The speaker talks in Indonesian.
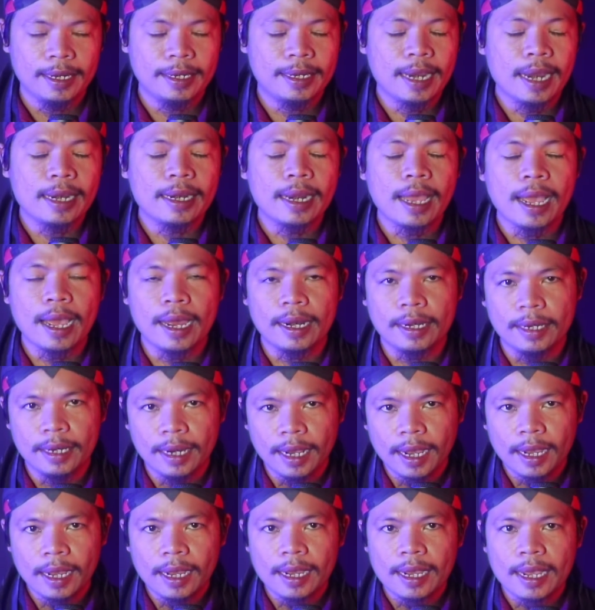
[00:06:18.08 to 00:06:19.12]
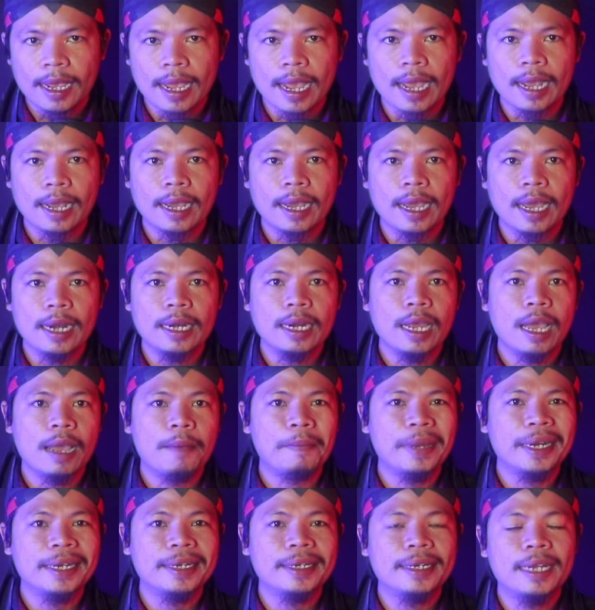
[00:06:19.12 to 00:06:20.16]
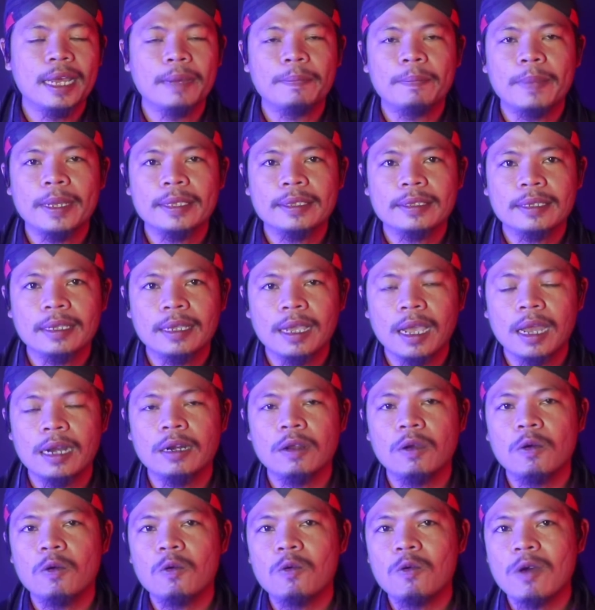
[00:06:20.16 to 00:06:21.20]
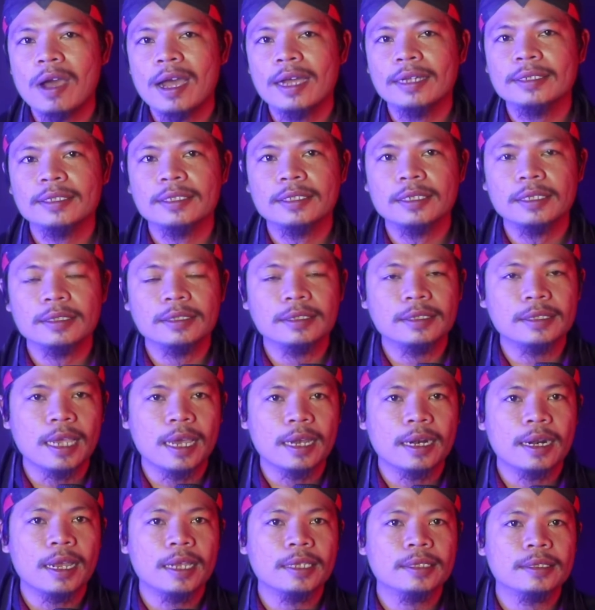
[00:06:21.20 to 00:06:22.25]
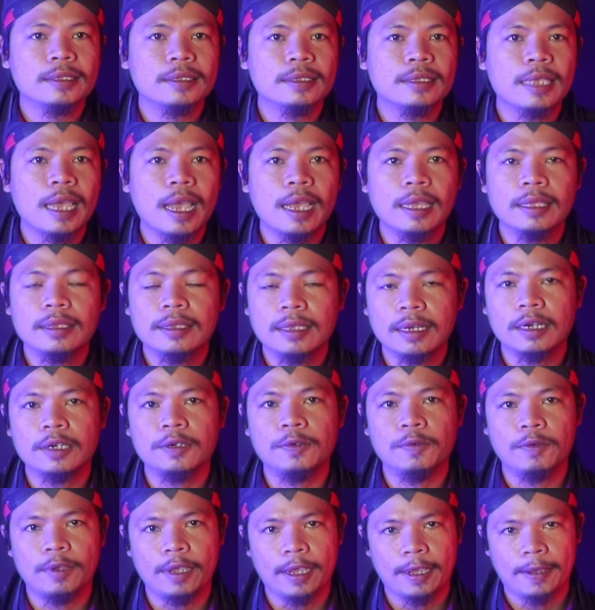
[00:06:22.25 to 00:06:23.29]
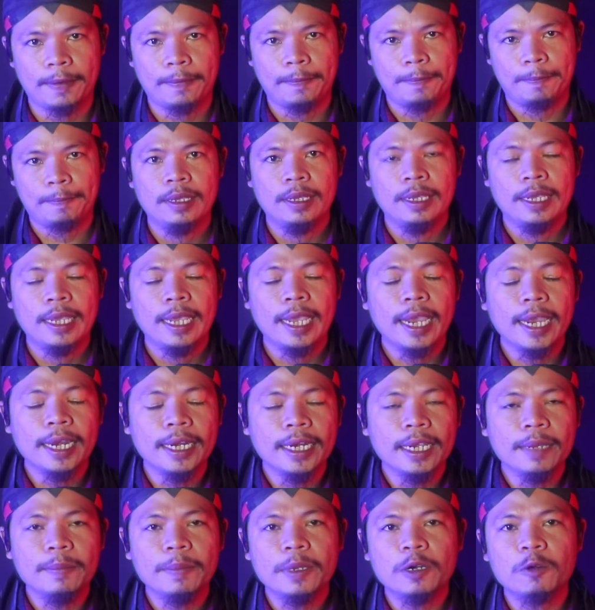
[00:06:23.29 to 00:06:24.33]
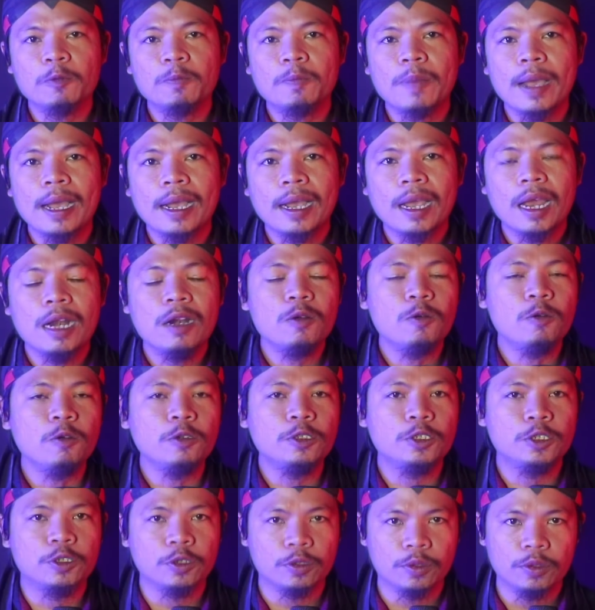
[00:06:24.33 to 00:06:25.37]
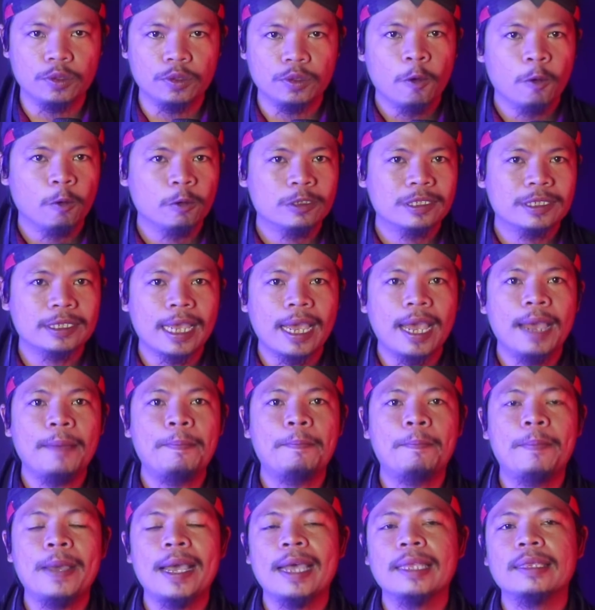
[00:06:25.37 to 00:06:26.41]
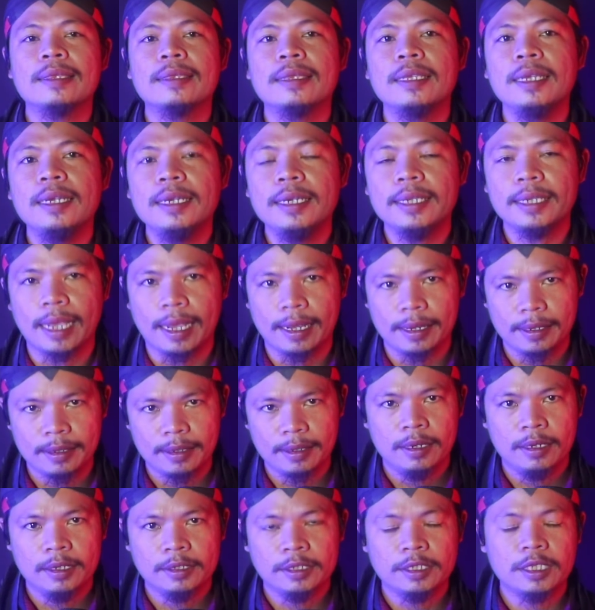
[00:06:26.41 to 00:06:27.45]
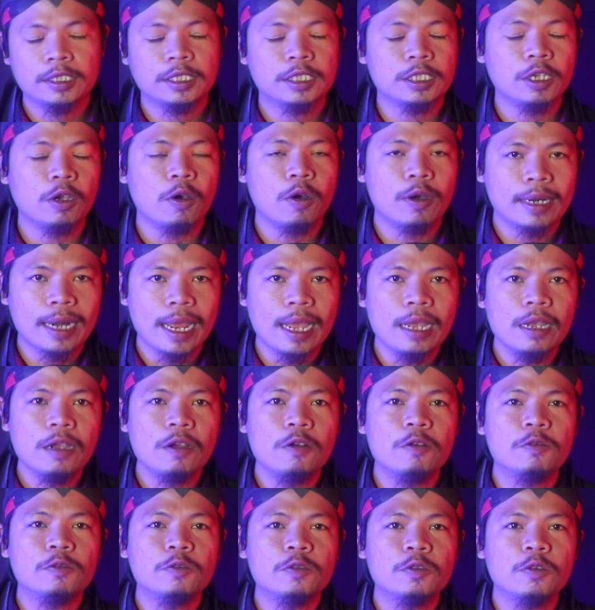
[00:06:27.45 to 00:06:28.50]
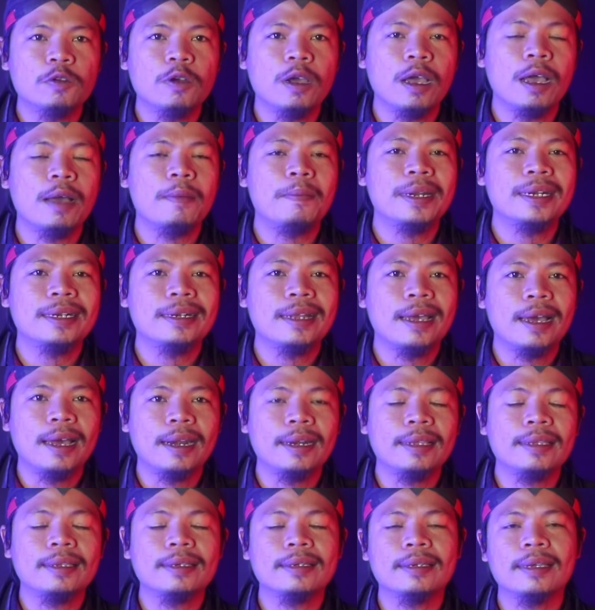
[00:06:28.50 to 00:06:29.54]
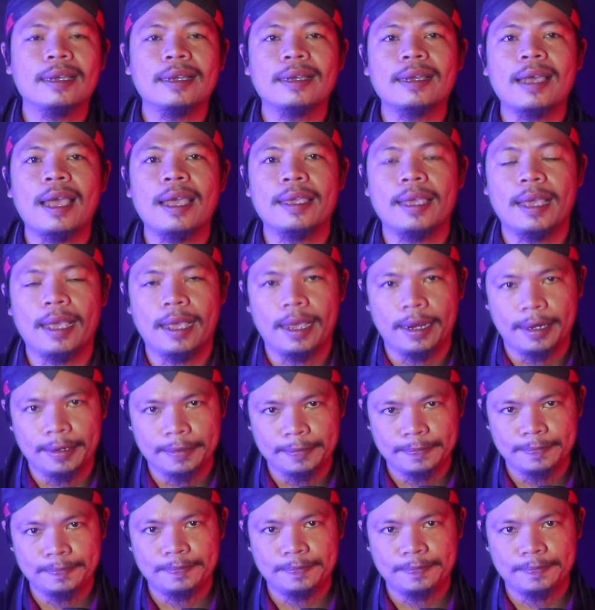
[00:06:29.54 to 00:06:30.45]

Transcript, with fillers: Dan Anda akan mendapatkan uang secara tak terduga. Ini merupakan wujud usaha batiniah ya, seseorang untuk menarik kekayaan